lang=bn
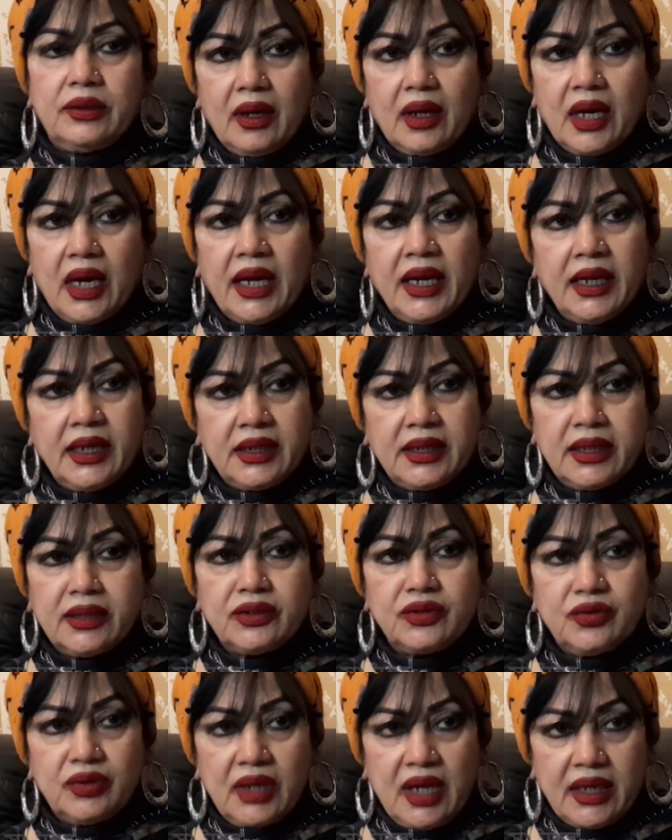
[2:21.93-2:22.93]
কারেক্ট
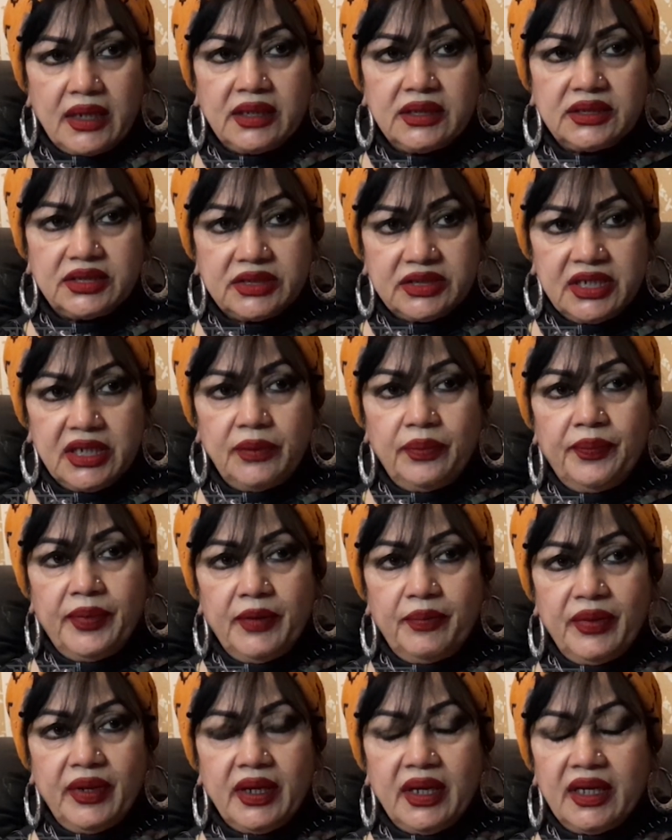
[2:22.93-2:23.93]
একজন আর্টিস্ট শিল্পী
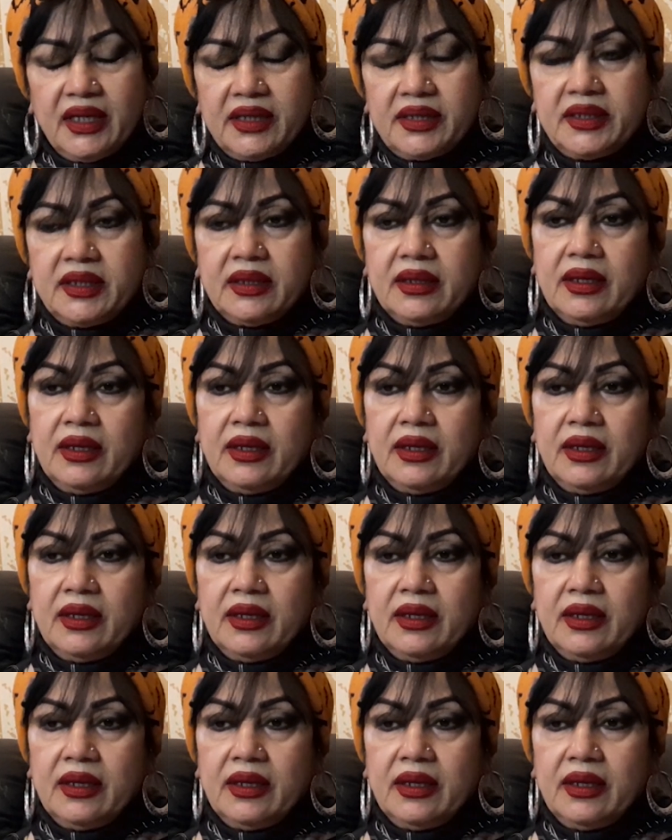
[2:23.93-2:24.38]
পেয়ে গেছে